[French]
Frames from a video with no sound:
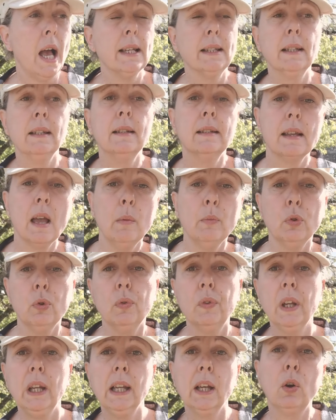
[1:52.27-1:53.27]
système
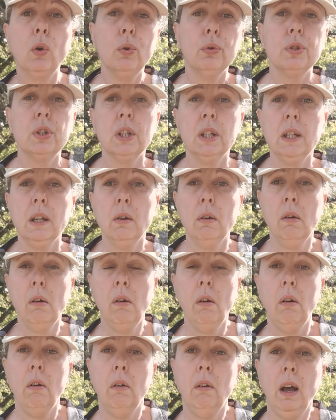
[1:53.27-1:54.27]
de télécrochet,
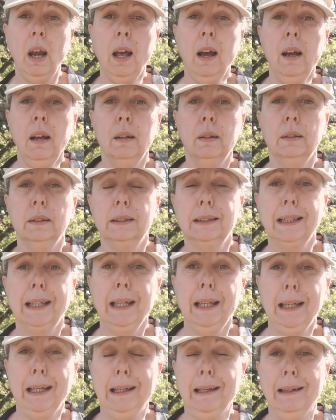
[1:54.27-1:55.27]
euh,
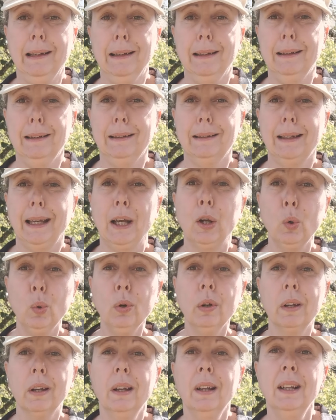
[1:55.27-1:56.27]
très, très
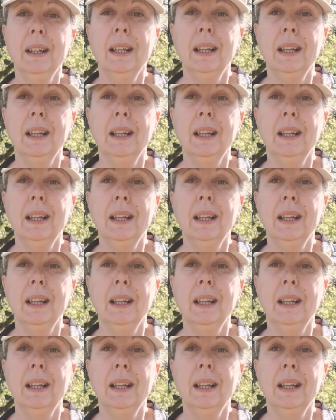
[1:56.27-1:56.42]
glauque.